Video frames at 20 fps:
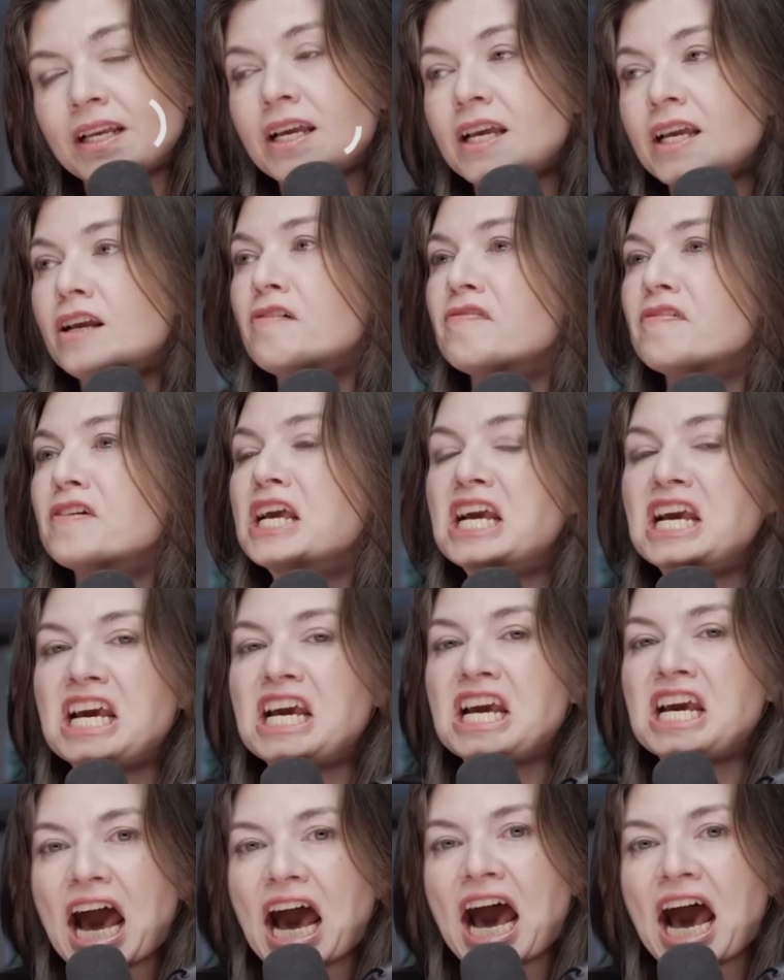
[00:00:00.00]
Eu falei,
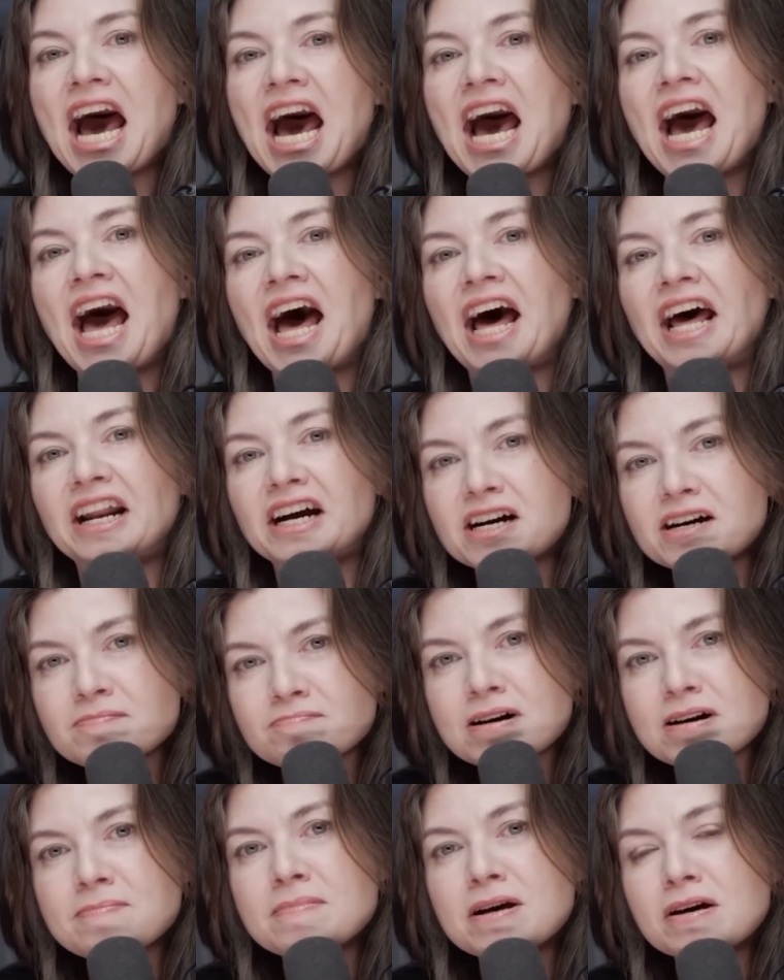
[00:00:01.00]

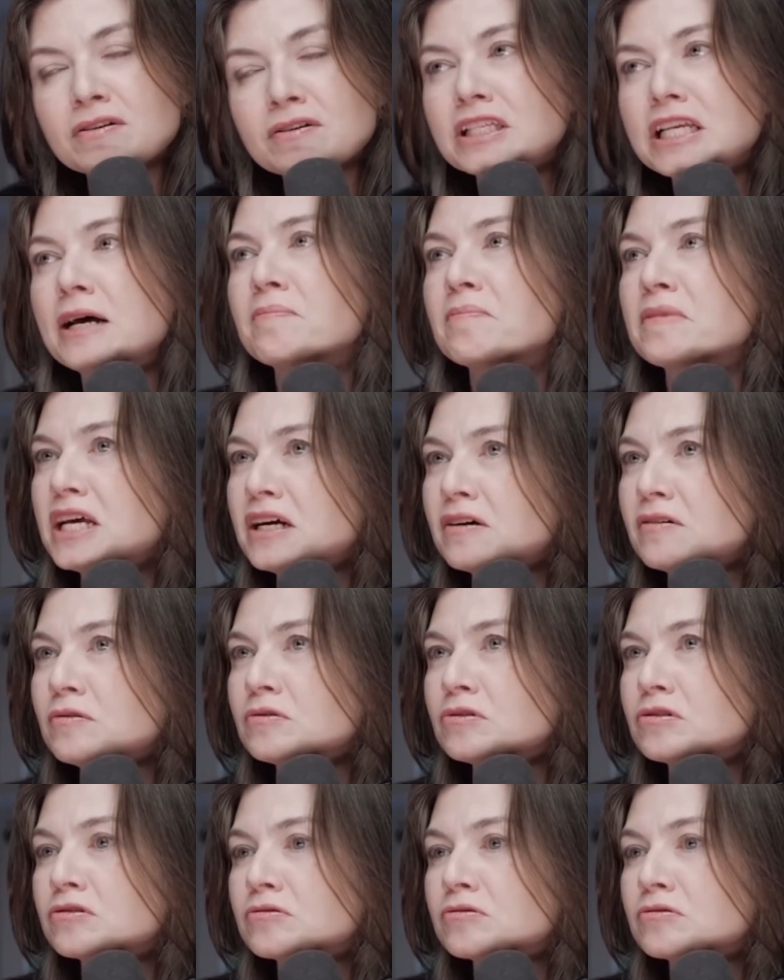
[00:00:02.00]
caramba, meus amigos,